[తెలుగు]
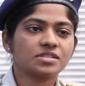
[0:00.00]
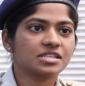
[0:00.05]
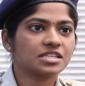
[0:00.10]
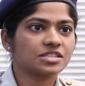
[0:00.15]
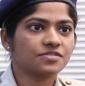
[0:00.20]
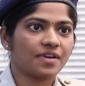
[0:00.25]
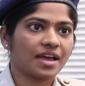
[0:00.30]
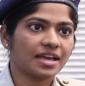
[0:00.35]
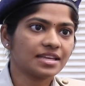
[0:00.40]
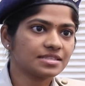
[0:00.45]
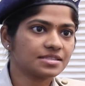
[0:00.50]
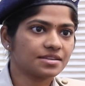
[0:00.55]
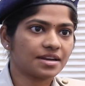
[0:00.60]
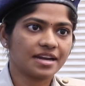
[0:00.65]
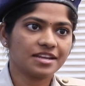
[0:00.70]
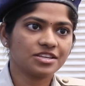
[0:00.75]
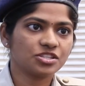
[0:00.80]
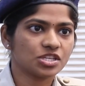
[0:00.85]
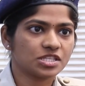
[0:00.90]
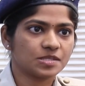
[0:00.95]
ఆర్ సిక్స్ ఫ్యాక్ట్స్
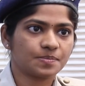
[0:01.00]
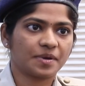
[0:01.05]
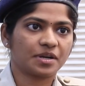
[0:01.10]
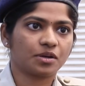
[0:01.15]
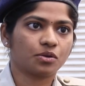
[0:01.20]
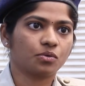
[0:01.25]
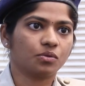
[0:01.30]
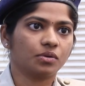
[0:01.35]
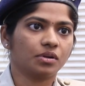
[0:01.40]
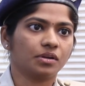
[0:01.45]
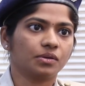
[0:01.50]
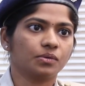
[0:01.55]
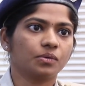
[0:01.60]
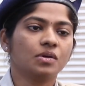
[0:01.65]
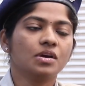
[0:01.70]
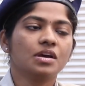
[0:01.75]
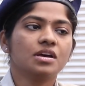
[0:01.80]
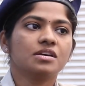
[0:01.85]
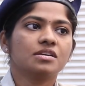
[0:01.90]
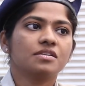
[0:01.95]
రెడీ చేసి పెట్టుకున్నాను
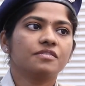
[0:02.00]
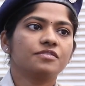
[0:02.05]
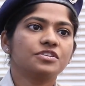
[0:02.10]
hmm.